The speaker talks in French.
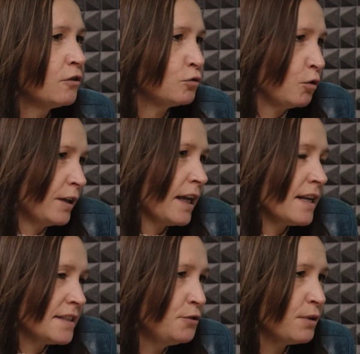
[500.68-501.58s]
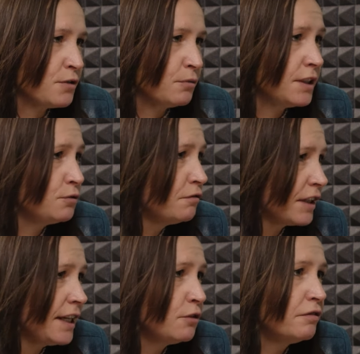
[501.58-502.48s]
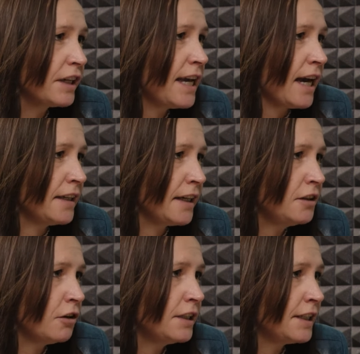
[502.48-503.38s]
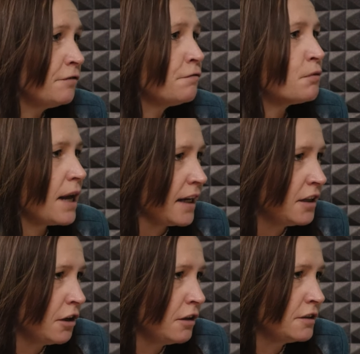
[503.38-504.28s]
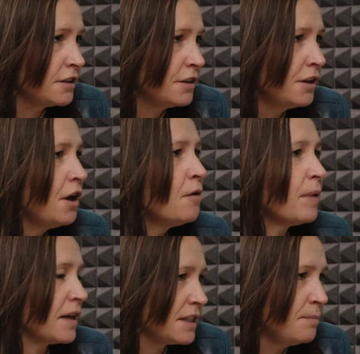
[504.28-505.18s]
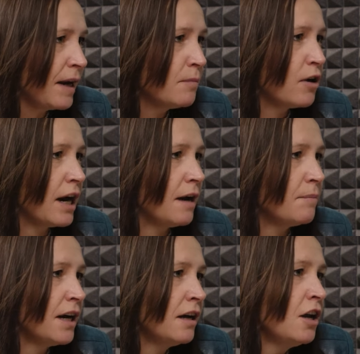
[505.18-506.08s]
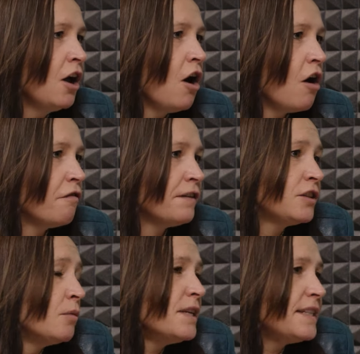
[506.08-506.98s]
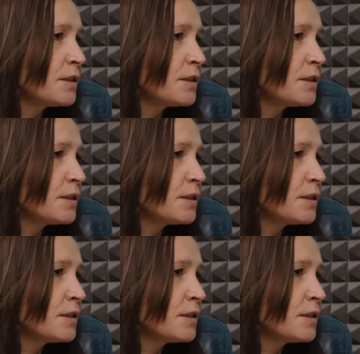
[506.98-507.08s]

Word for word: quand on regarde la situation des ouvriers ouvrières agricoles qui font la récolte, principalement à la main. En fait, comme les